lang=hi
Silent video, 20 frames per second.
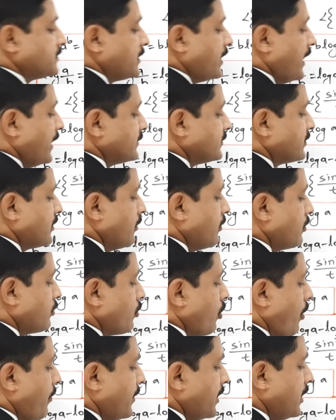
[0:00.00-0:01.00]
में से एस क्योर
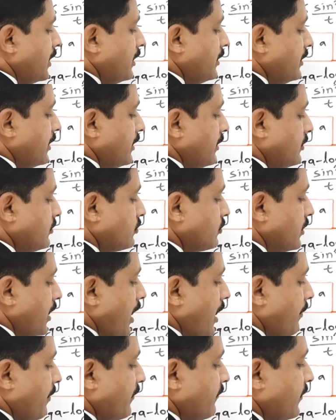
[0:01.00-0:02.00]
कॉमन ले लिए तो
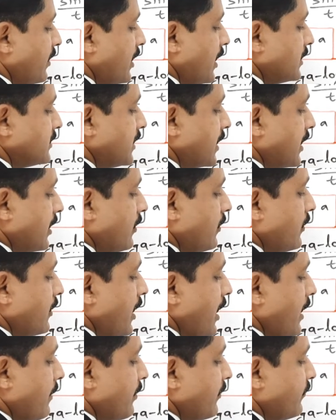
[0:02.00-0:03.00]
यहां पे वन आ जाएगा
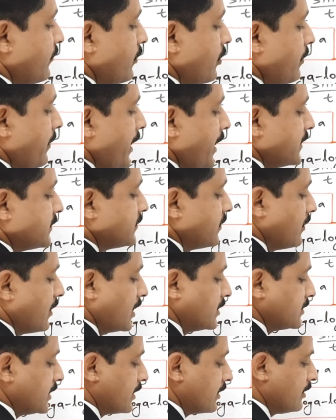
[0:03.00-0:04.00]
और यहाँ पे फोर बाय एस
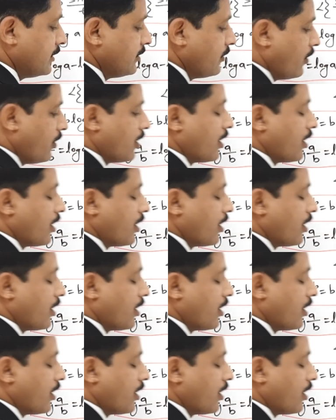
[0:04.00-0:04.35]
क्योर आ जाएगा